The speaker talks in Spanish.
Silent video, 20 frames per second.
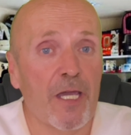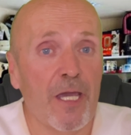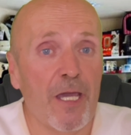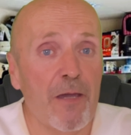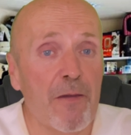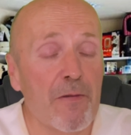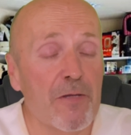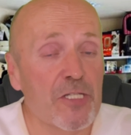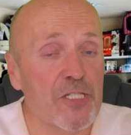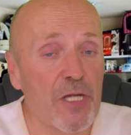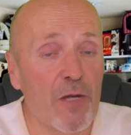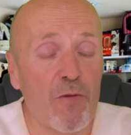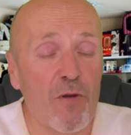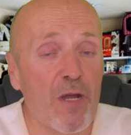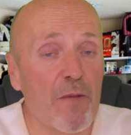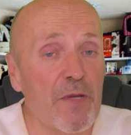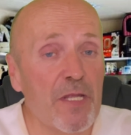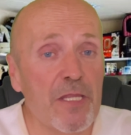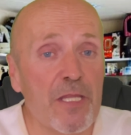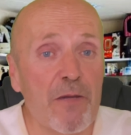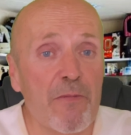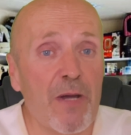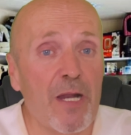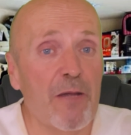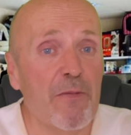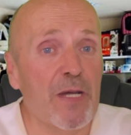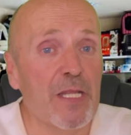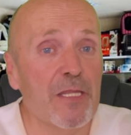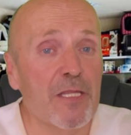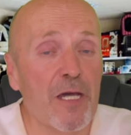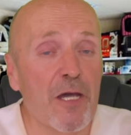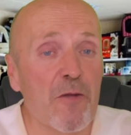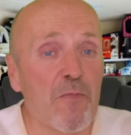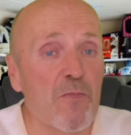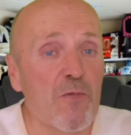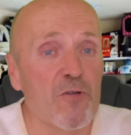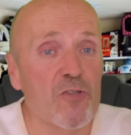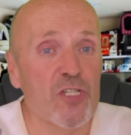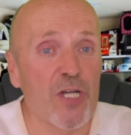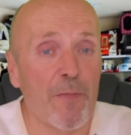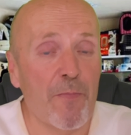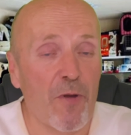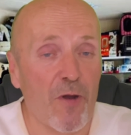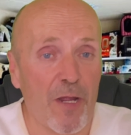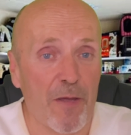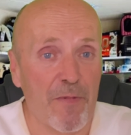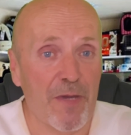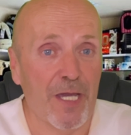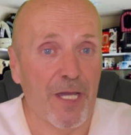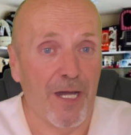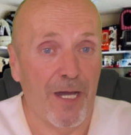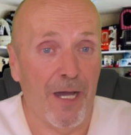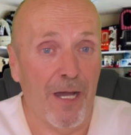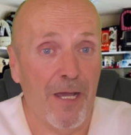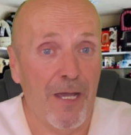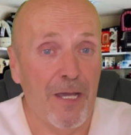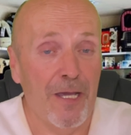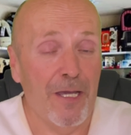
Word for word: que seguramente va a levantar mucha polémica.